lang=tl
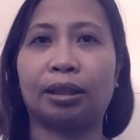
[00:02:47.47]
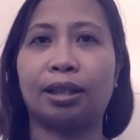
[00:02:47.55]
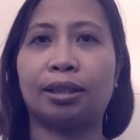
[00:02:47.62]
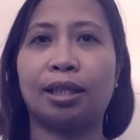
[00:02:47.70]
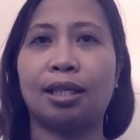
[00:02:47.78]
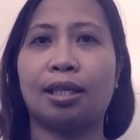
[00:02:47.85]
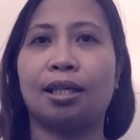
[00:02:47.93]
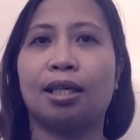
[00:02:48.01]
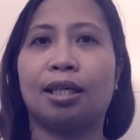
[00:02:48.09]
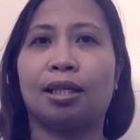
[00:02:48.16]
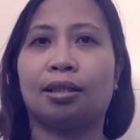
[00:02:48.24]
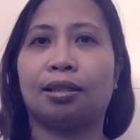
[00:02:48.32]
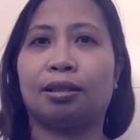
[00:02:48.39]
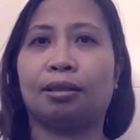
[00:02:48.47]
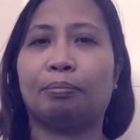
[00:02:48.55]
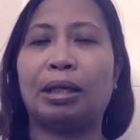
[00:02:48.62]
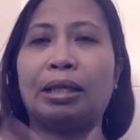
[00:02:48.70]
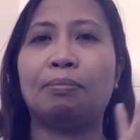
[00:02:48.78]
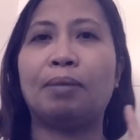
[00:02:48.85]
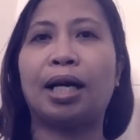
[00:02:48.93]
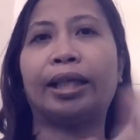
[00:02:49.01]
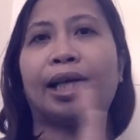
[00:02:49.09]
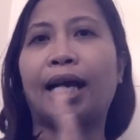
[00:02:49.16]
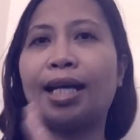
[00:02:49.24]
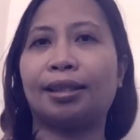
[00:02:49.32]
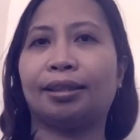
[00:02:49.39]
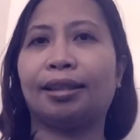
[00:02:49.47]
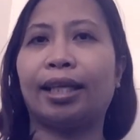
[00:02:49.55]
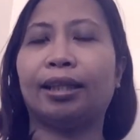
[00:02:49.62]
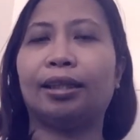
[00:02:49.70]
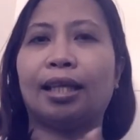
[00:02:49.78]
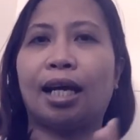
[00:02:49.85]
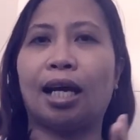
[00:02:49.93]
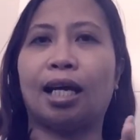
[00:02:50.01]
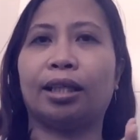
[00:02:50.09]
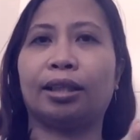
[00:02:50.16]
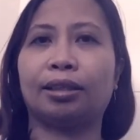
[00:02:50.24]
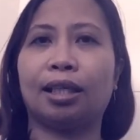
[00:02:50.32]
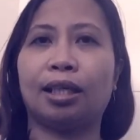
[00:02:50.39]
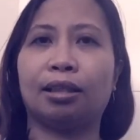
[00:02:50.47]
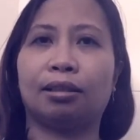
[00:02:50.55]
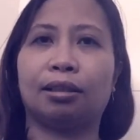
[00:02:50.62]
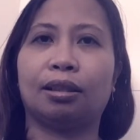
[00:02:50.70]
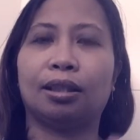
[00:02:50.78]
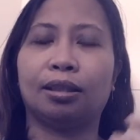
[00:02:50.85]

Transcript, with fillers: Kasi, may mga naka-assigned na, let's say,